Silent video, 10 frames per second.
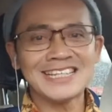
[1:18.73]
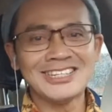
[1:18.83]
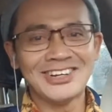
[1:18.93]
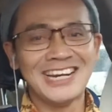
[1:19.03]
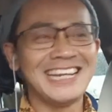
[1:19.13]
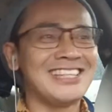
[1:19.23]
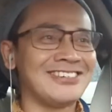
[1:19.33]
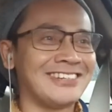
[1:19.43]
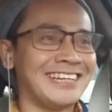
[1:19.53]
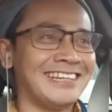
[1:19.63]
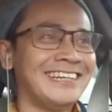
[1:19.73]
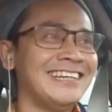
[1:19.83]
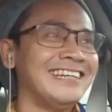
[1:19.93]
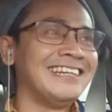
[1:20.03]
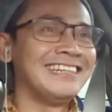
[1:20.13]
ketentuan itu. Gitu.
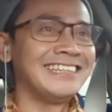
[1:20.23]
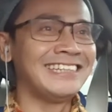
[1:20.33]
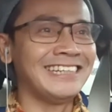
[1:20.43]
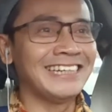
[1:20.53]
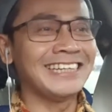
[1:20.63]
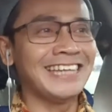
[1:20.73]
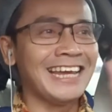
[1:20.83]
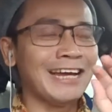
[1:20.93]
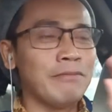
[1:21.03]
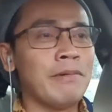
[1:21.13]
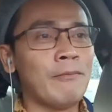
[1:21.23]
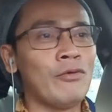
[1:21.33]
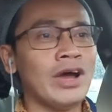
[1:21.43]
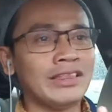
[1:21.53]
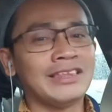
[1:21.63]
Jadi ketika
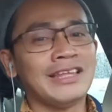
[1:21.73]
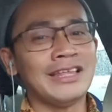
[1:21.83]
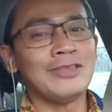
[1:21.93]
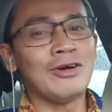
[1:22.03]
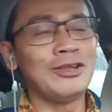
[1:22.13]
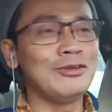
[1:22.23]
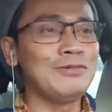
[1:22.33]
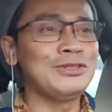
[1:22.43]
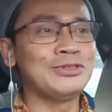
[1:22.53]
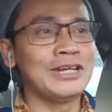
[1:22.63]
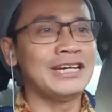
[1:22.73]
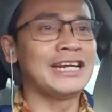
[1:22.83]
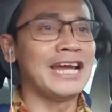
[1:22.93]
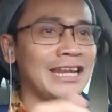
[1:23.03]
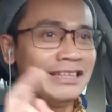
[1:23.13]
membuat ketentuan itu pun sudah
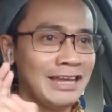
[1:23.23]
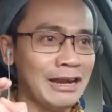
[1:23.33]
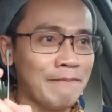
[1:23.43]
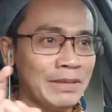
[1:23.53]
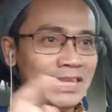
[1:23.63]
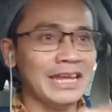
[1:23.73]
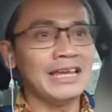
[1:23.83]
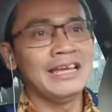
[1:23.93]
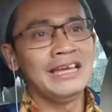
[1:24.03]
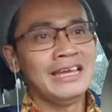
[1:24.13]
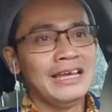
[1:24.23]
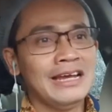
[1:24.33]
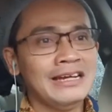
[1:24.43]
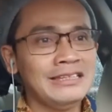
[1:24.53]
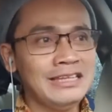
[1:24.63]
dengan tanda petik
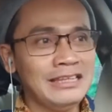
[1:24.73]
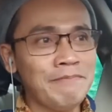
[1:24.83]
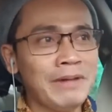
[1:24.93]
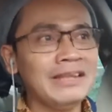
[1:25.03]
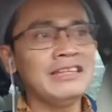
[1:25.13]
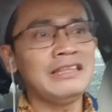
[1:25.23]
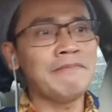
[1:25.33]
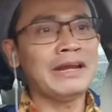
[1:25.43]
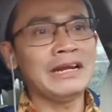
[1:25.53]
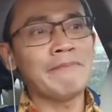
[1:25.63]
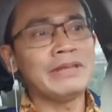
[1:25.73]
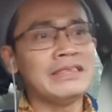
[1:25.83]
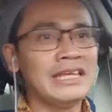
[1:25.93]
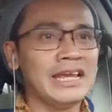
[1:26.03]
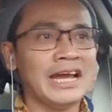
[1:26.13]
eh, titipan-titipan
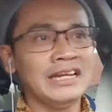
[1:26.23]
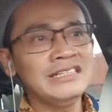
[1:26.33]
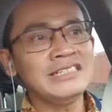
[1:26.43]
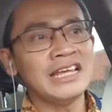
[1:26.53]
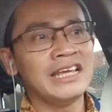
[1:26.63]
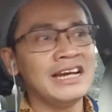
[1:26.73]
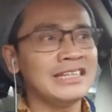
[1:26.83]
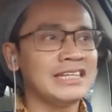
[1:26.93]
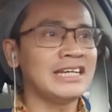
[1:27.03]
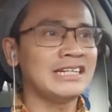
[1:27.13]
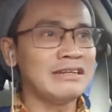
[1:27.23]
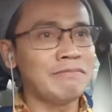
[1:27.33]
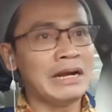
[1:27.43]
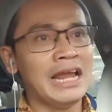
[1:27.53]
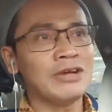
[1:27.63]
kepentingan sehingga ketika
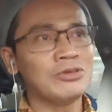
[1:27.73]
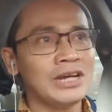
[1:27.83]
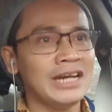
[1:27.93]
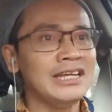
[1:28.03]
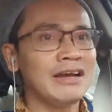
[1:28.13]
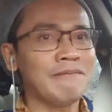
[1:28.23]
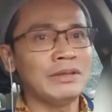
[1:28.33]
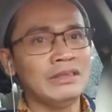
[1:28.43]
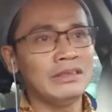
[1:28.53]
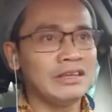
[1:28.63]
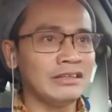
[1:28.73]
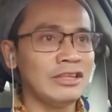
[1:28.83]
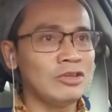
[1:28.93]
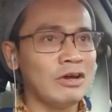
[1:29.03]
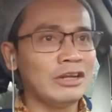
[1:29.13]
diberlakukannya
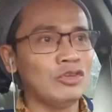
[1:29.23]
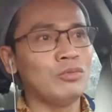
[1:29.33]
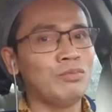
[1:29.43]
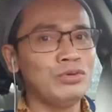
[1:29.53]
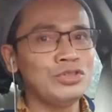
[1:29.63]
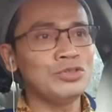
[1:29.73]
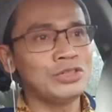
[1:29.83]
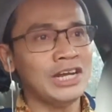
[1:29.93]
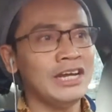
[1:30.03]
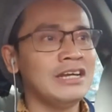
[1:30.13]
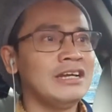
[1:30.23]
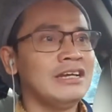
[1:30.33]
ketentuan itu pun sudah